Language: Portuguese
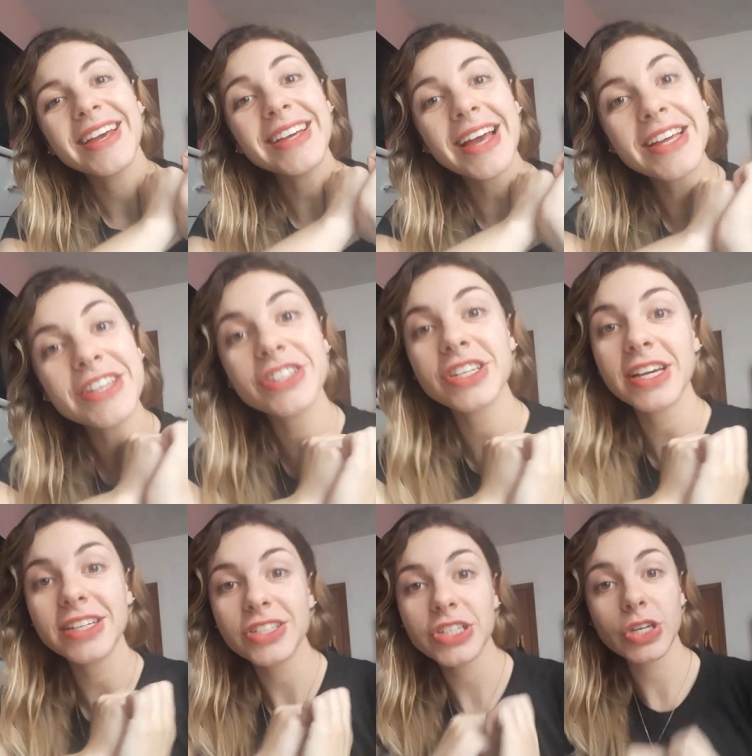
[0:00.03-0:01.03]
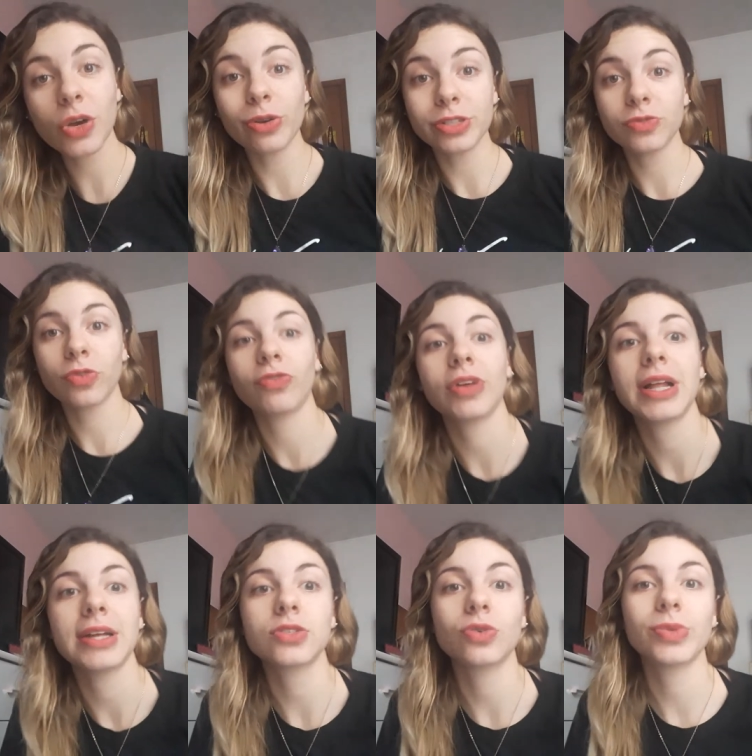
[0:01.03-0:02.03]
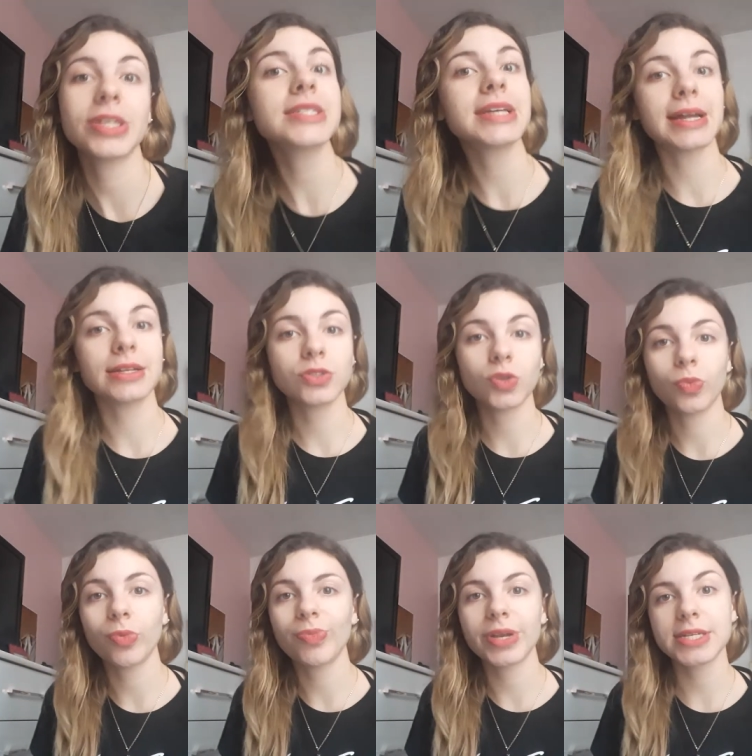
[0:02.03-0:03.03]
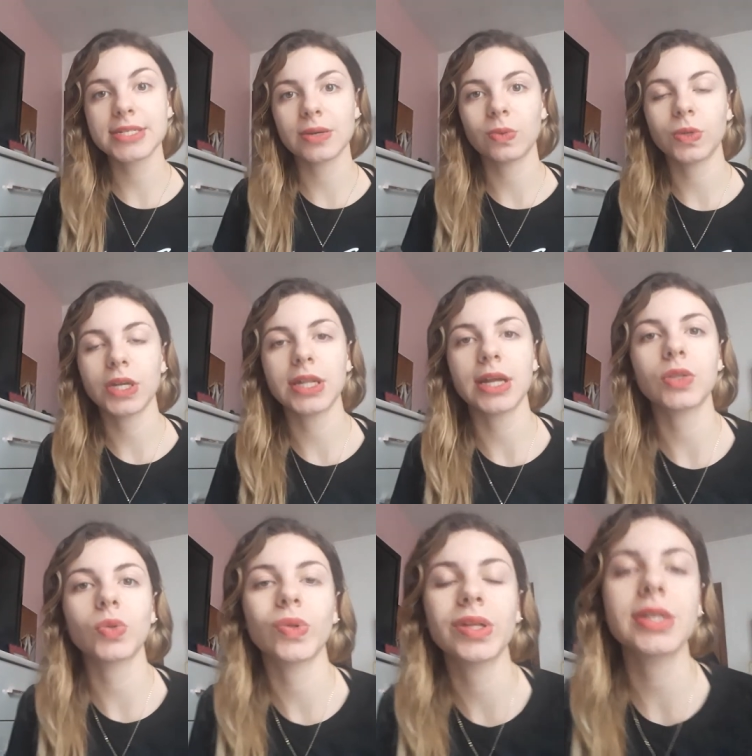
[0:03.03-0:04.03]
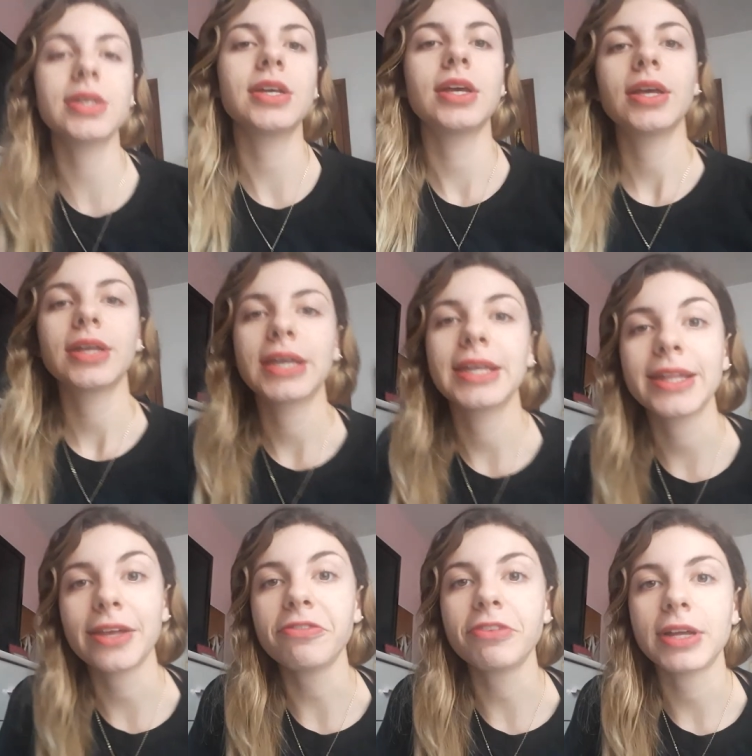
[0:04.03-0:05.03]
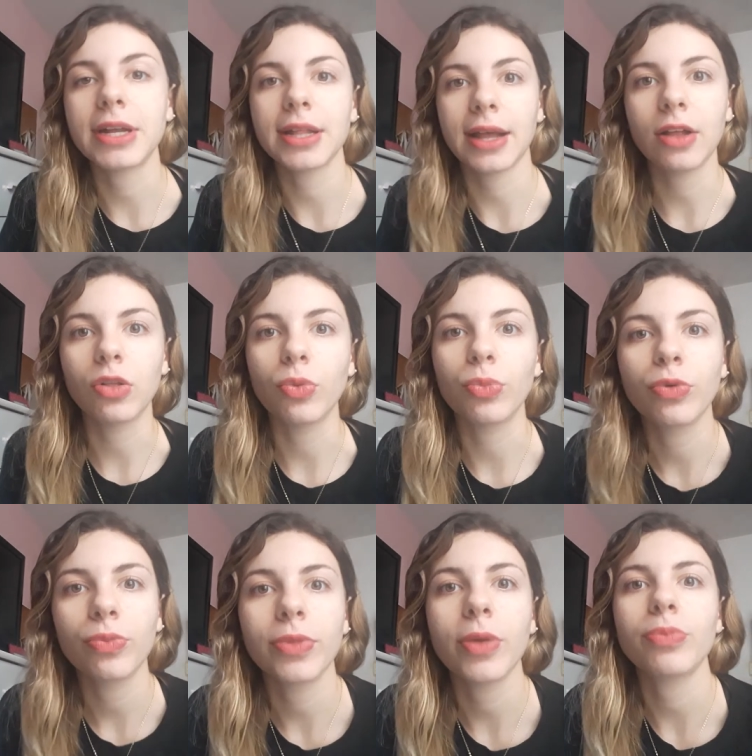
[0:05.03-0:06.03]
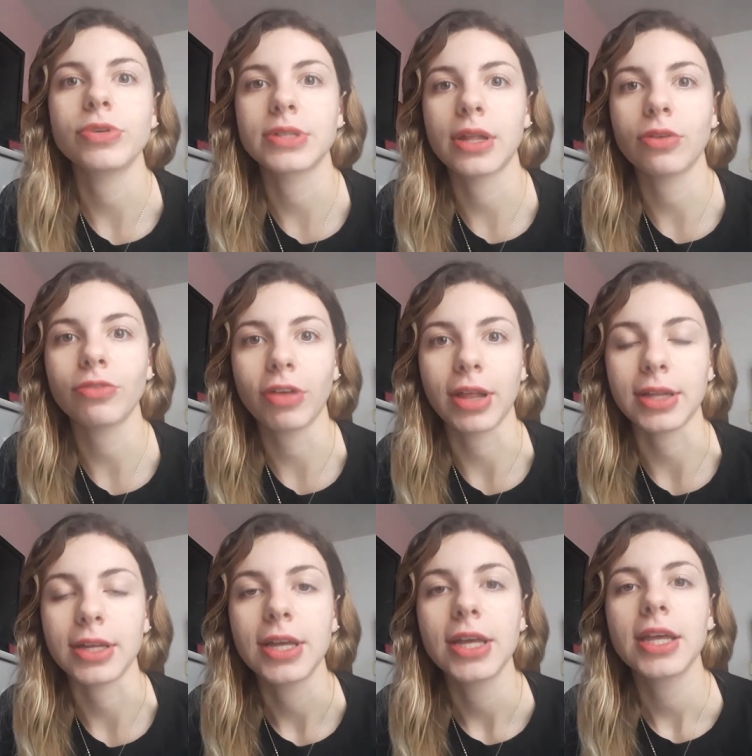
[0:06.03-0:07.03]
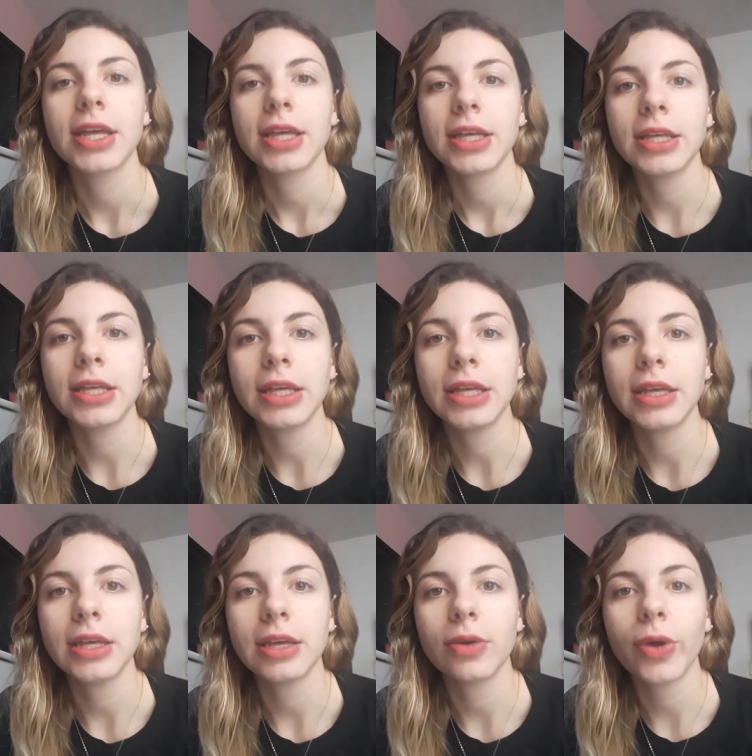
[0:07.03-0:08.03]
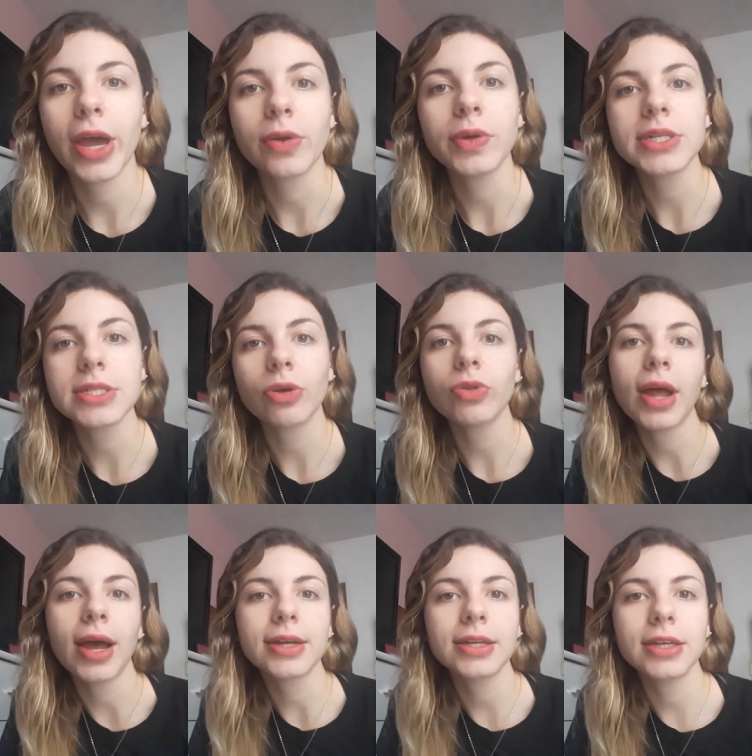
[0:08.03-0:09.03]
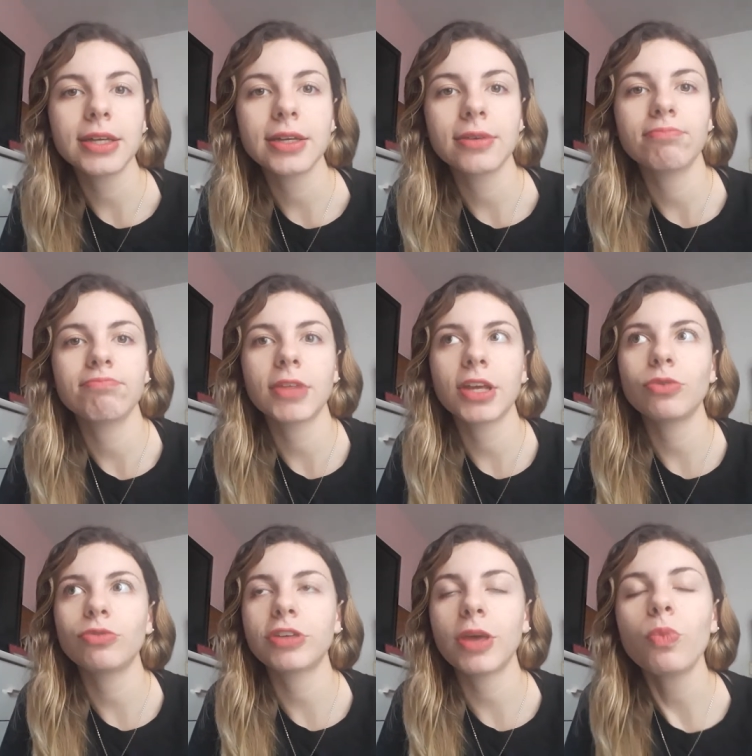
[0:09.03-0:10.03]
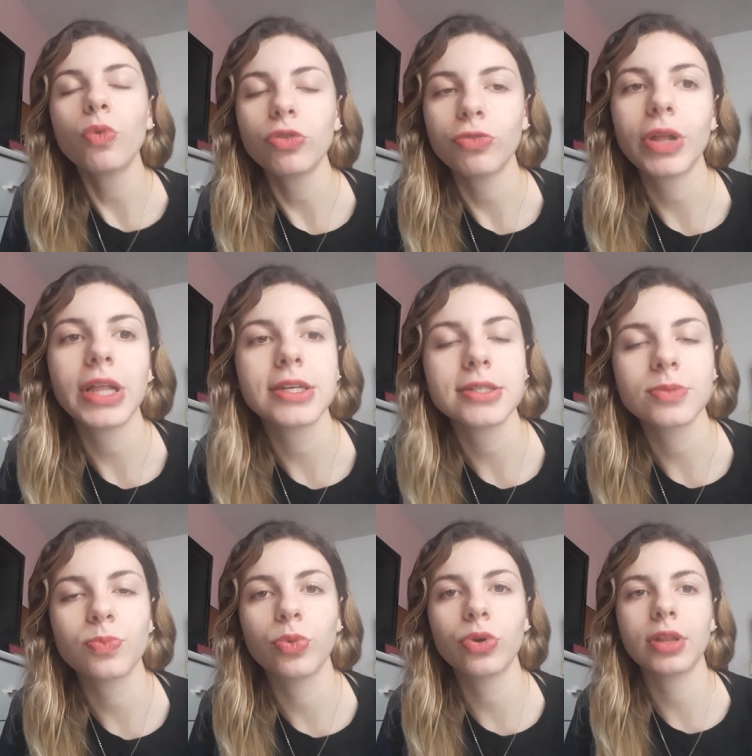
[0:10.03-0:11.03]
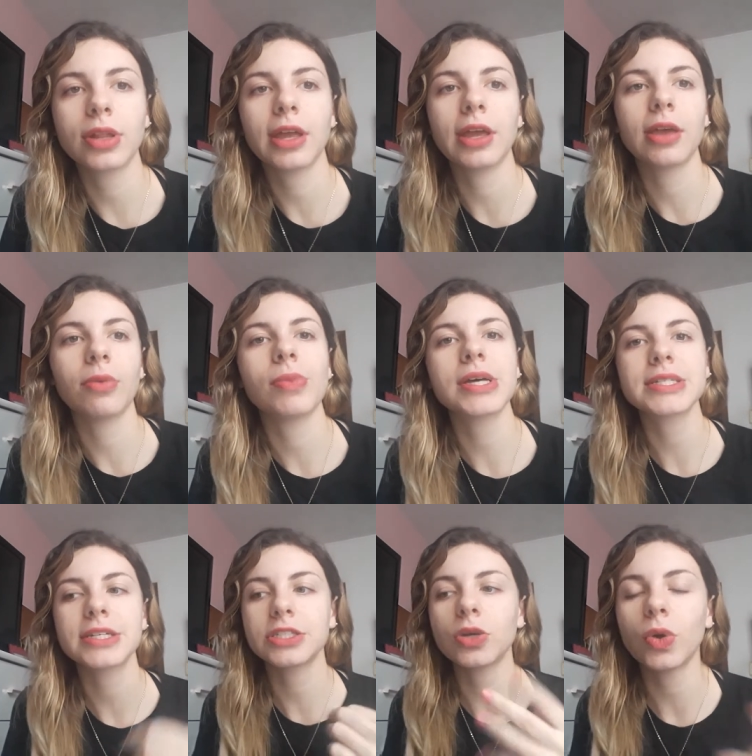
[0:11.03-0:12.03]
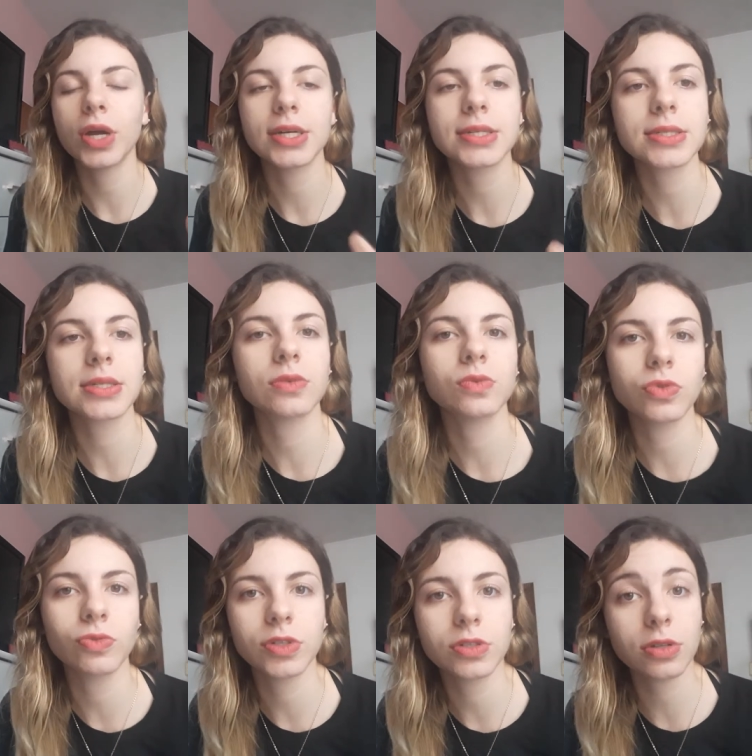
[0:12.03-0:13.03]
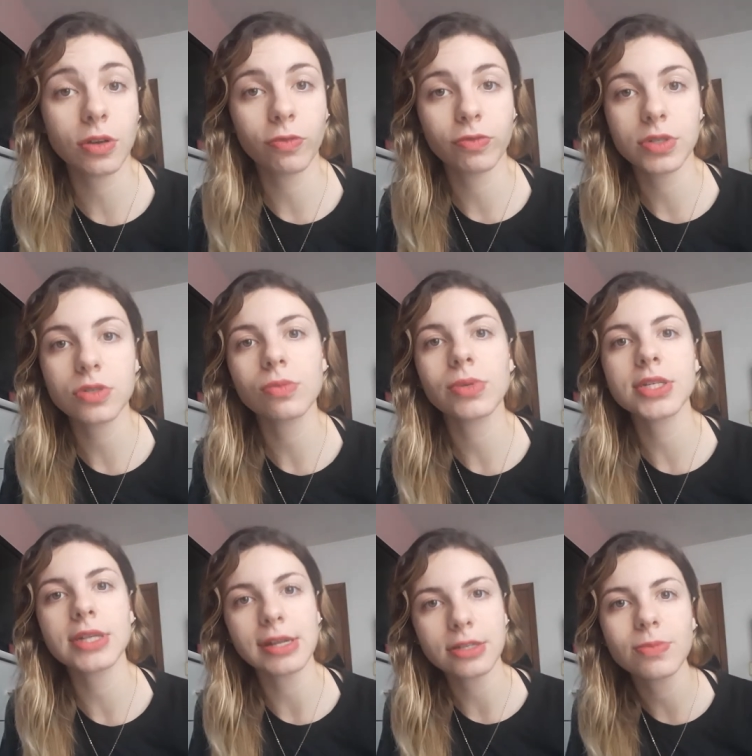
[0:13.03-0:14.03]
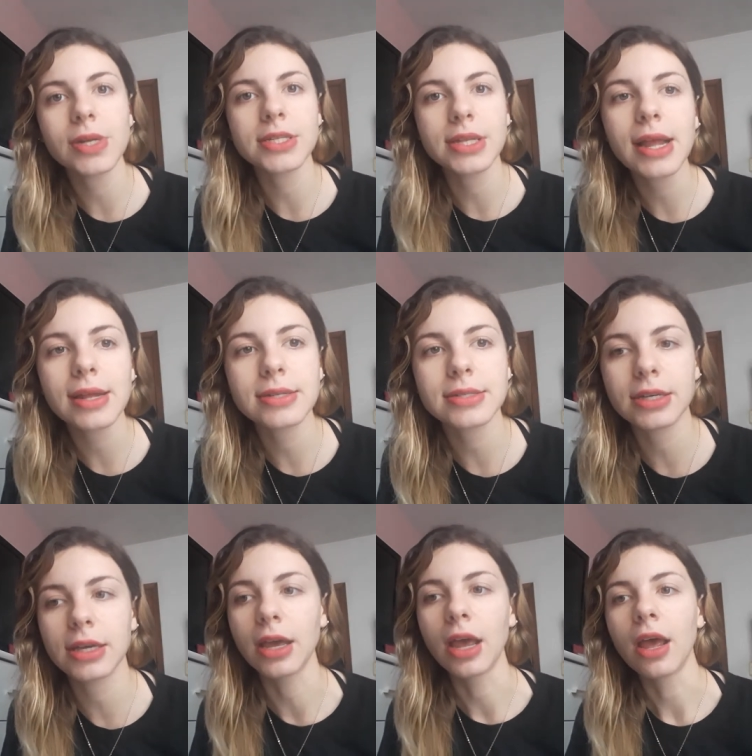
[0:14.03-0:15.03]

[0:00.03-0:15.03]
E aí, gente, hoje eu vou falar sobre a série Sobre Pressão, que dá toda quinta-feira na Globo, depois da novela. E eu quero ressaltar que eu fiquei muito feliz por ter bastante alcance os vídeos que eu fiz sobre as séries brasileiras, que